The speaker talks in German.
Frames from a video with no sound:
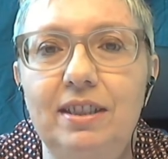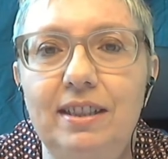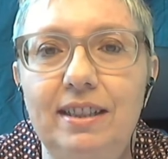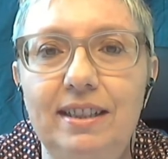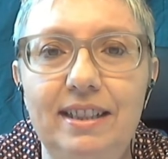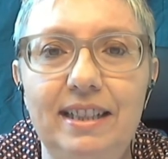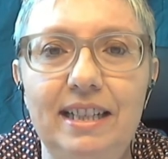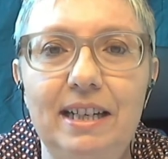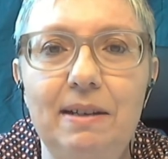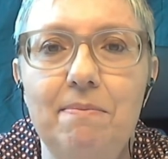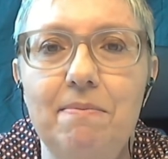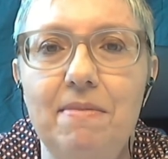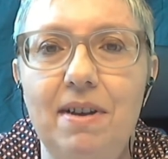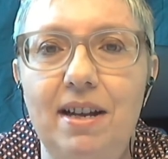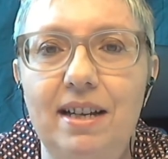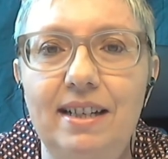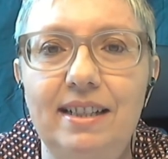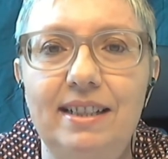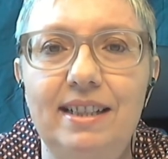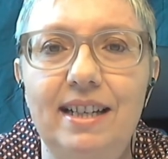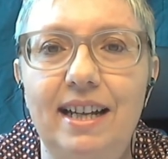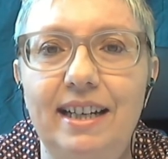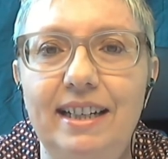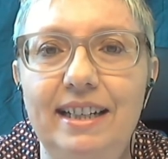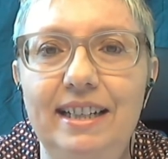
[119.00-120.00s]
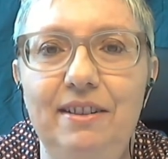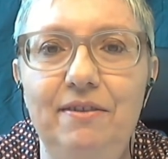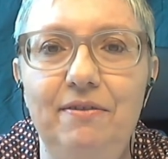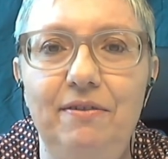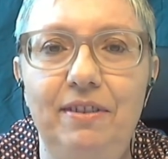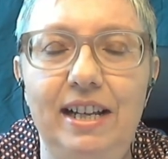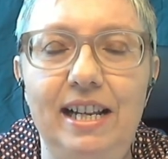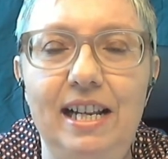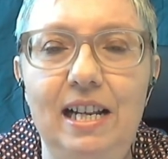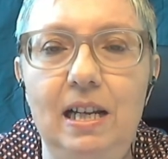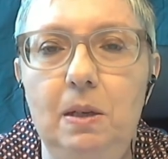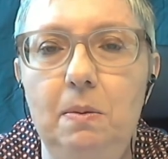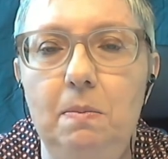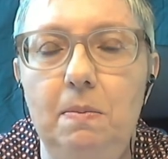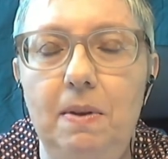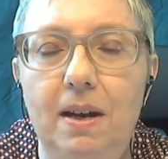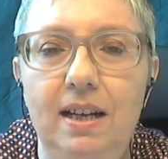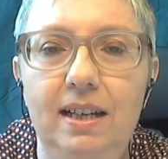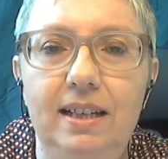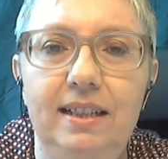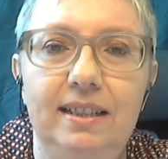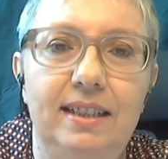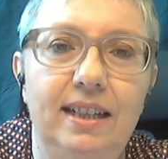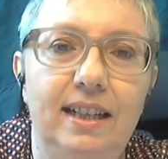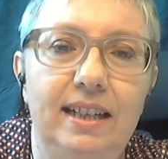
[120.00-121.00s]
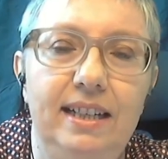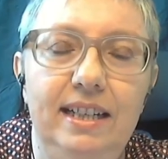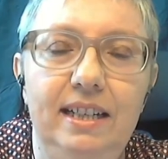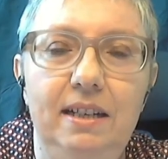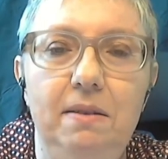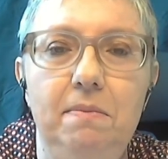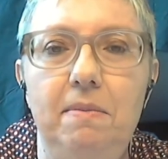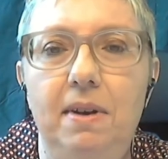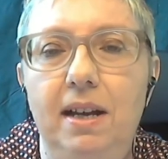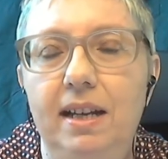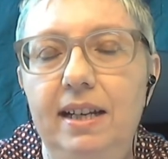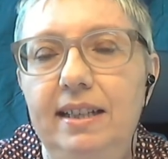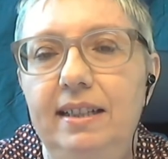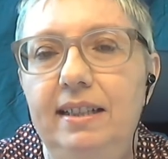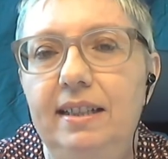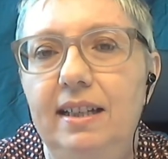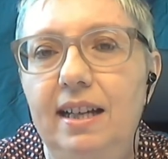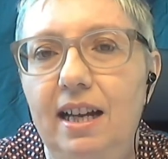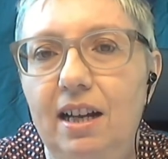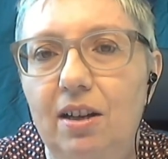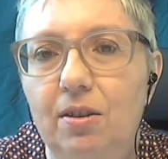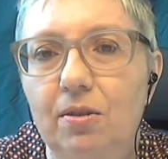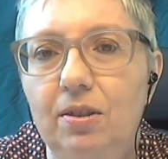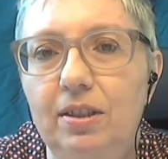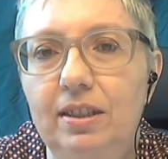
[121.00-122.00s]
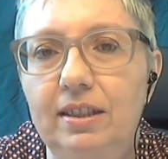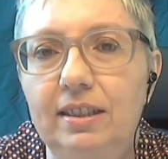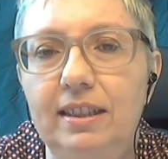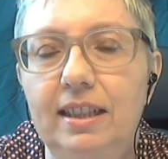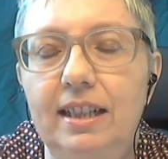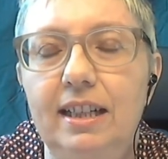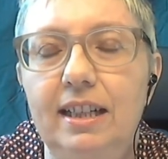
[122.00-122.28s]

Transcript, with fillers: ist eben eine Sache in Wellen. Mal ist er in, mal ist er out.